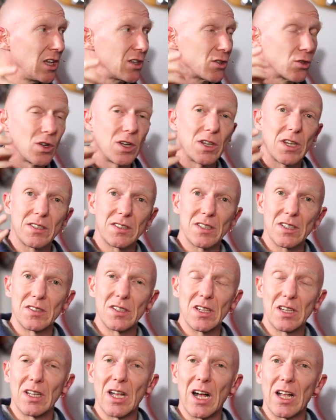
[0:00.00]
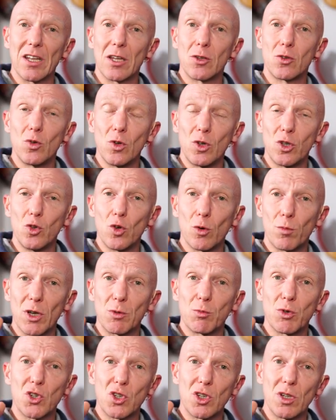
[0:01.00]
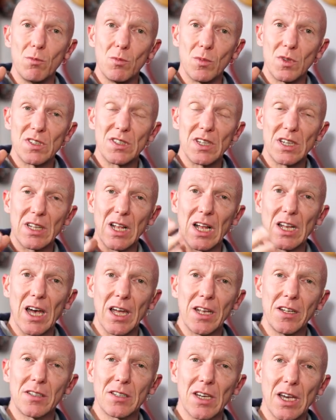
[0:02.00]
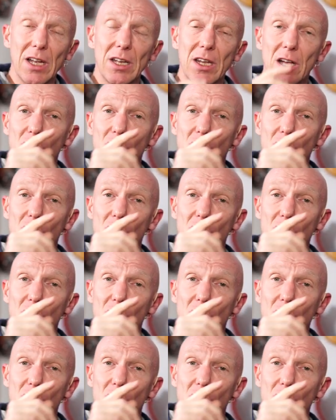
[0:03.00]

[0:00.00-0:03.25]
sondern dass das Signal natürlich nur bei bestimmten Signalanteilen,